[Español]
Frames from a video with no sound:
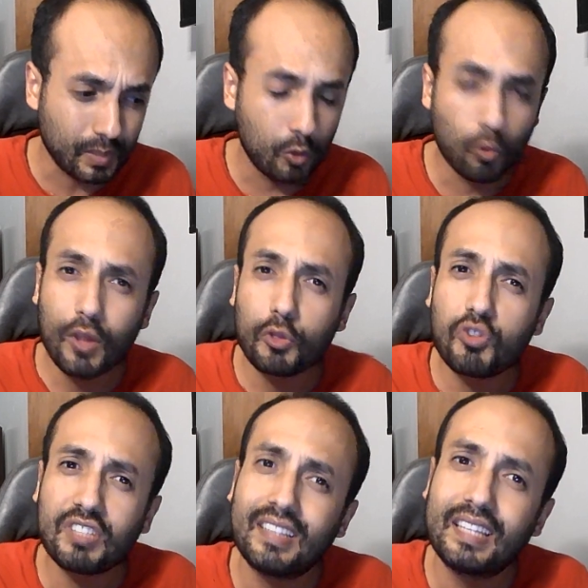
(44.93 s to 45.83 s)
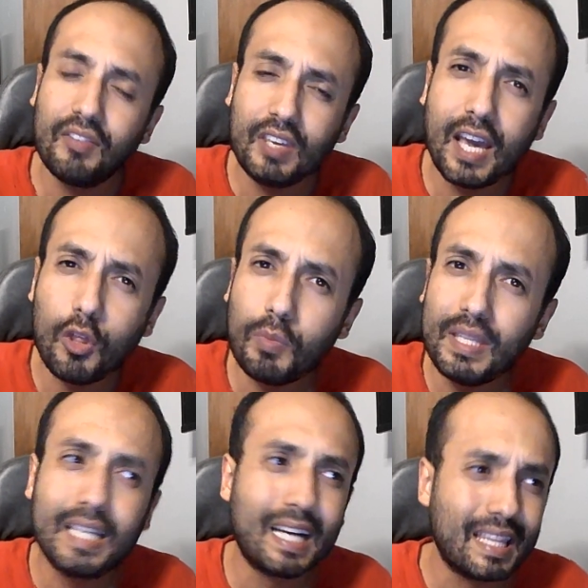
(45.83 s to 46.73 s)
cuando se atrevía
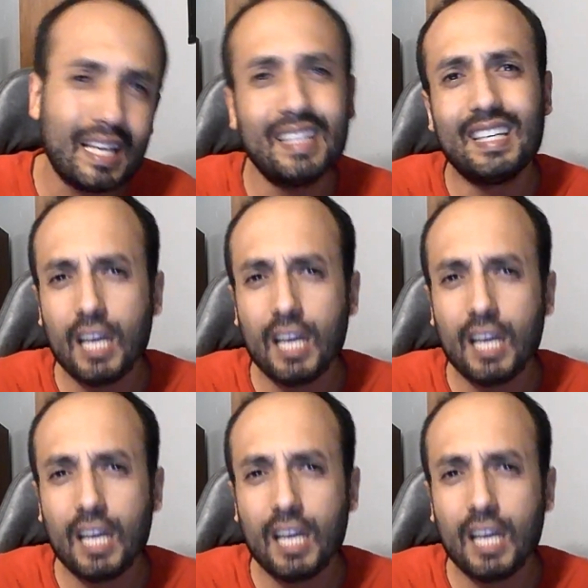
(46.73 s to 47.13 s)
Dominicana